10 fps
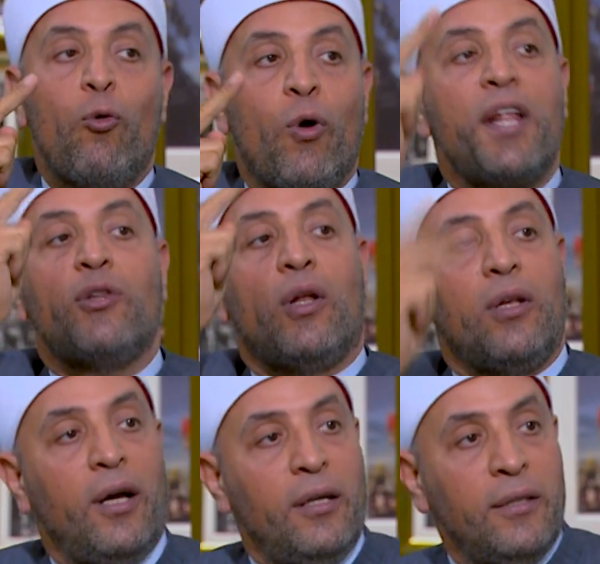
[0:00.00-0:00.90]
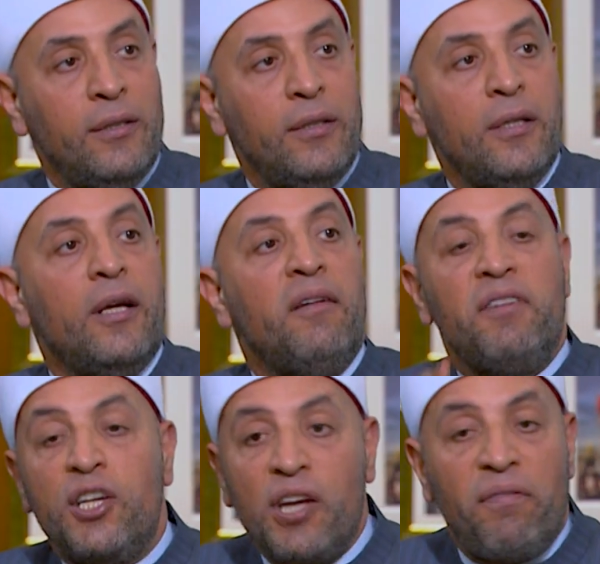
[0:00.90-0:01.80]
ورضا الله
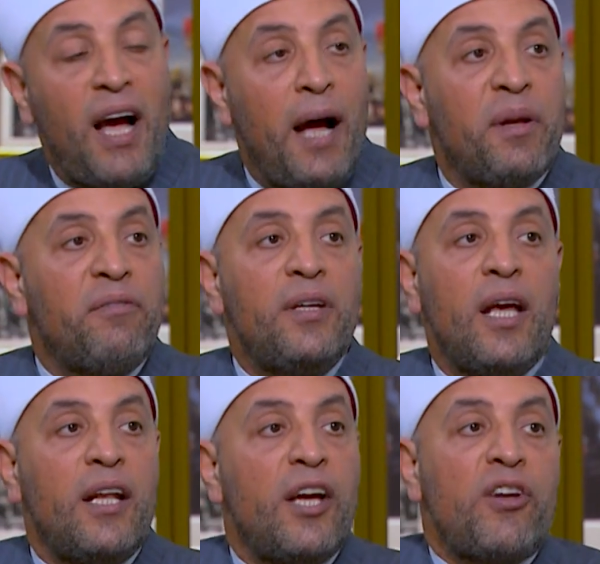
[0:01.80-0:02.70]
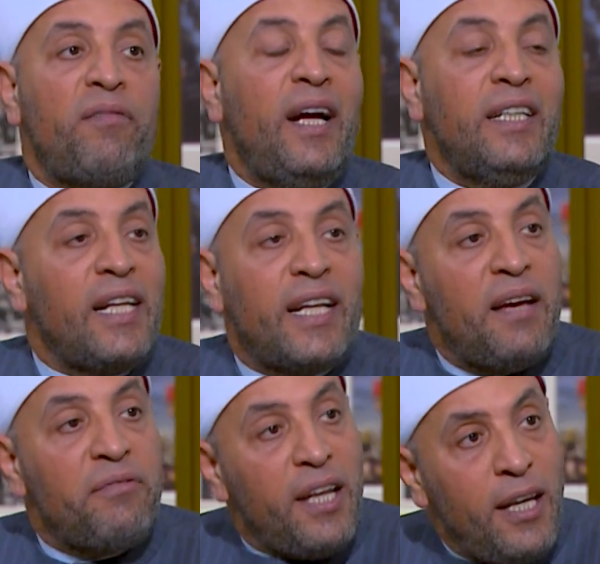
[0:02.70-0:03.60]
في شفاعة منفية اللي هي شفاعة
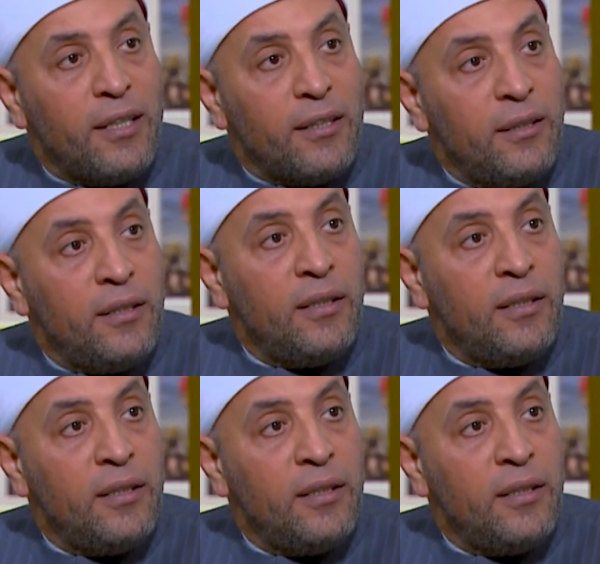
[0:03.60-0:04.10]
الكافرين